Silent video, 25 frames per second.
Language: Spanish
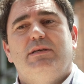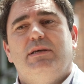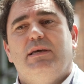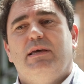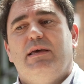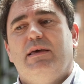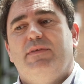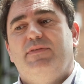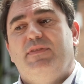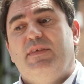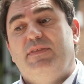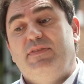
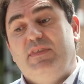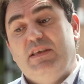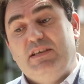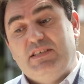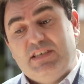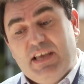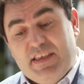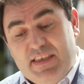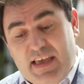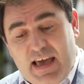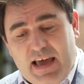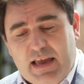Eh,
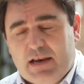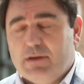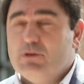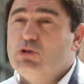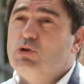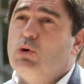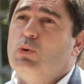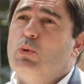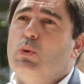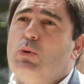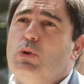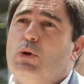diseñar
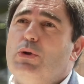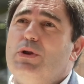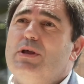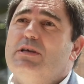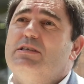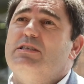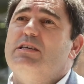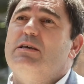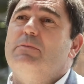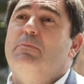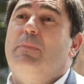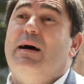
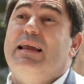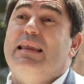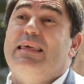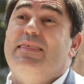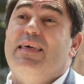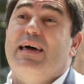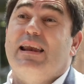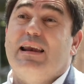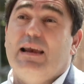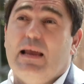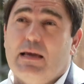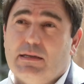soluciones y
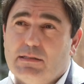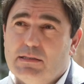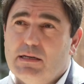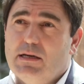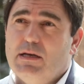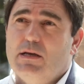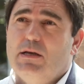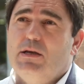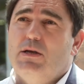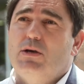validarlas